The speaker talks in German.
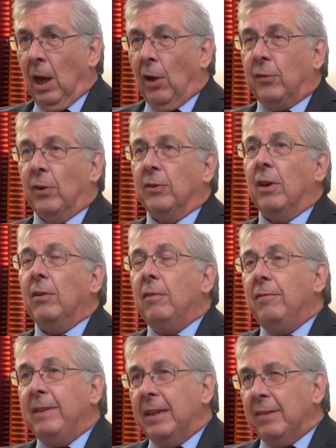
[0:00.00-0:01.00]

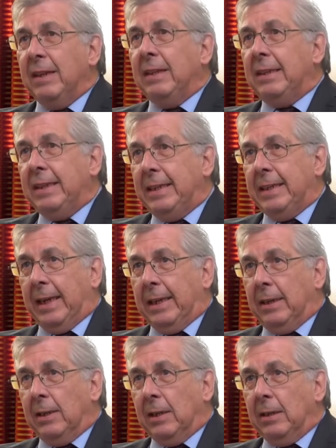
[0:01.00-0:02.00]
sondern wir sind
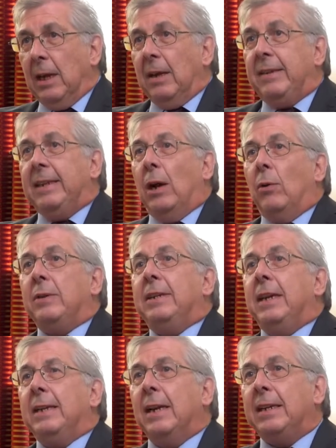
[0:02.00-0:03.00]
diejenigen, die auch
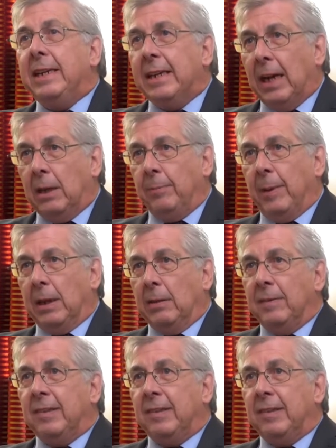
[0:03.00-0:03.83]
die Energie einbringen.